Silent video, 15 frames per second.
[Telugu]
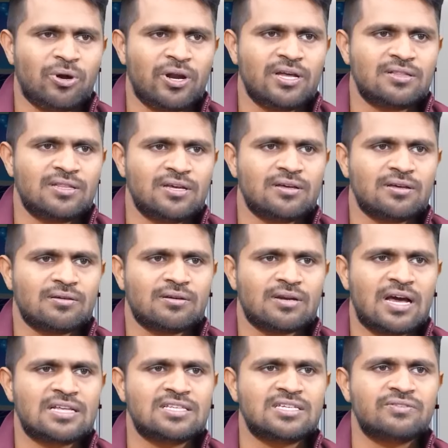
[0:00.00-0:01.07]
ఇప్పుడైతే
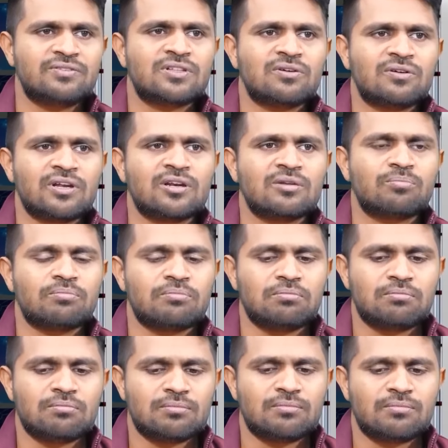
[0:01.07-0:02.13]
నా జీవితం నేను
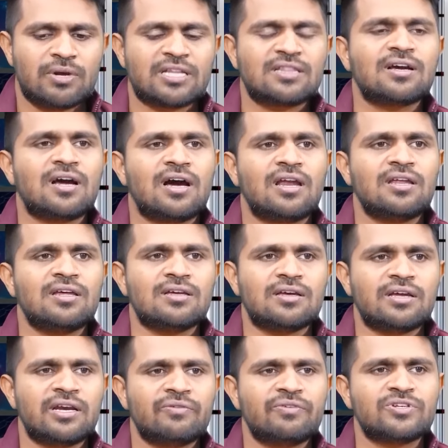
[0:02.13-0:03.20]
బ్రతకాలి
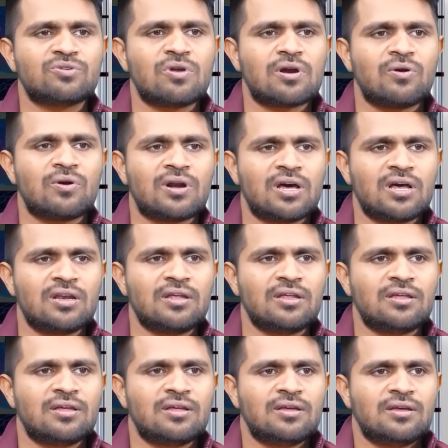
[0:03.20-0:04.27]
ఇండివిజువల్గా ఉండాలి
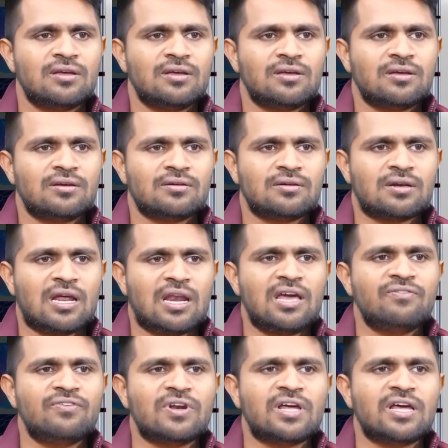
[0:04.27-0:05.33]
నా
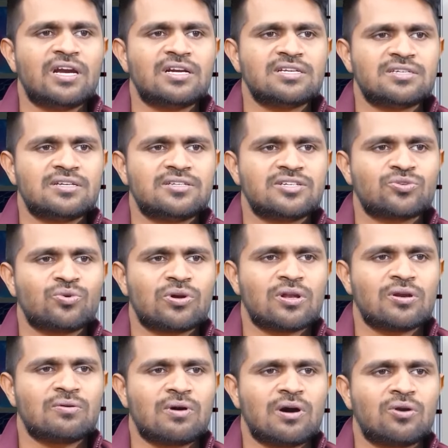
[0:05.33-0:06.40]
లైఫ్ని నేనే డిసైడ్
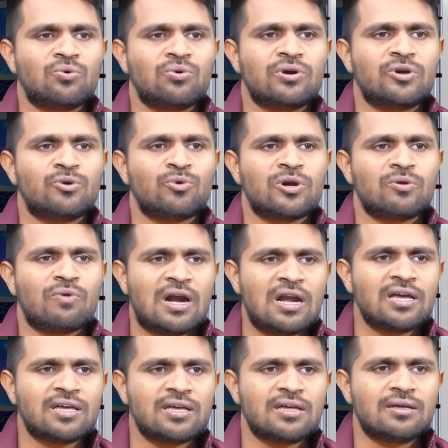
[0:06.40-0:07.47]
చేసుకుంటాను అనుకునేటువంటి
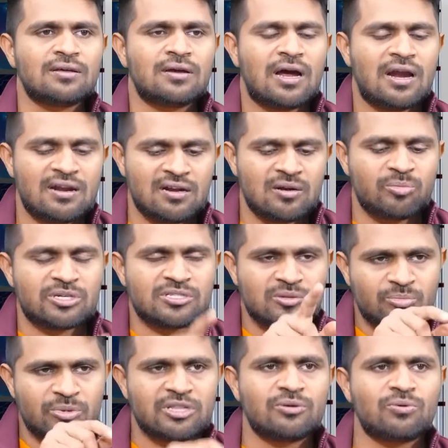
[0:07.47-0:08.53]
వాళ్ళకి హండ్రెడ్
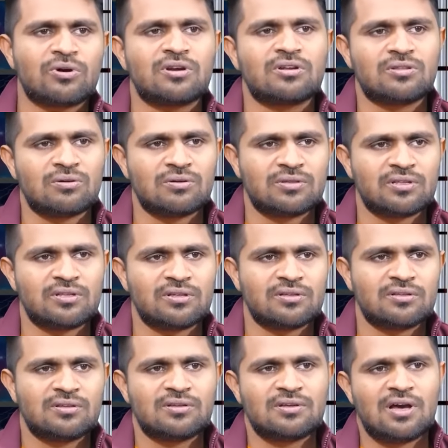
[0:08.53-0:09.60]
పర్సెంట్ ప్రతి ఒక్కరే
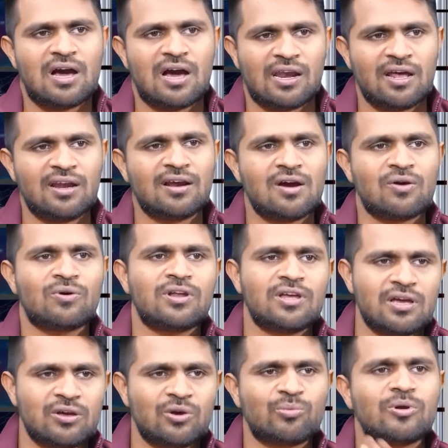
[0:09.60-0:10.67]
తగులుతుంది అలానే కాకుండా
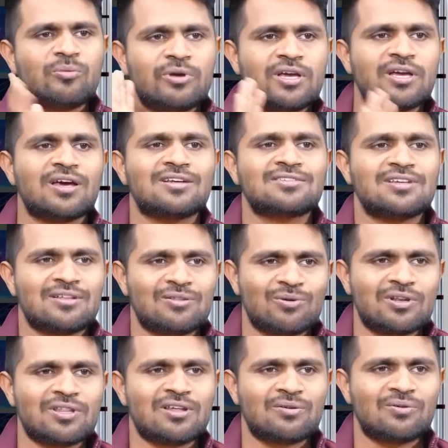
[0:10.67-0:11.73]
ఏ హ్యూమన్ బీయింగ్ అయినా సరే అది
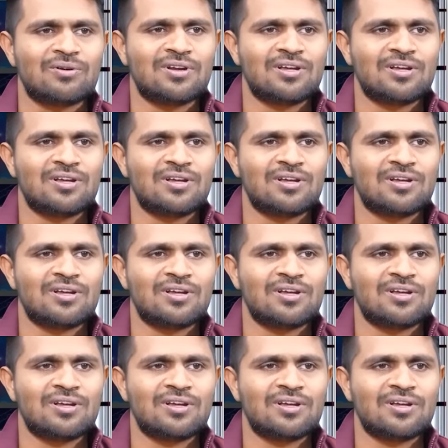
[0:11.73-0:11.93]
ఉంటుంది